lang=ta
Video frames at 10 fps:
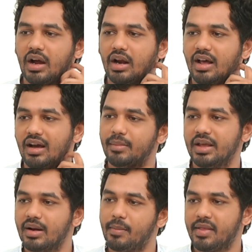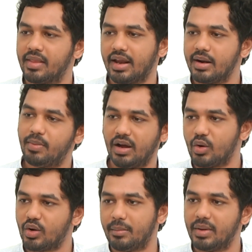பார்க்கலாம் அப்படிங்கிற படம் தான்
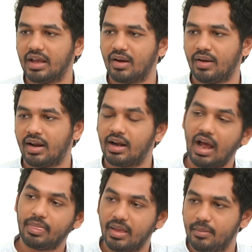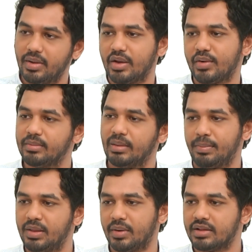எடுப்பாங்கன்னு ஒரு நம்பிக்கையில் வராங்களா அந்த நம்பிக்கையும் வந்து
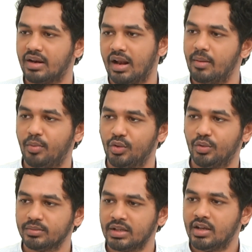திருப்திப்படுத்தினாலே போதும்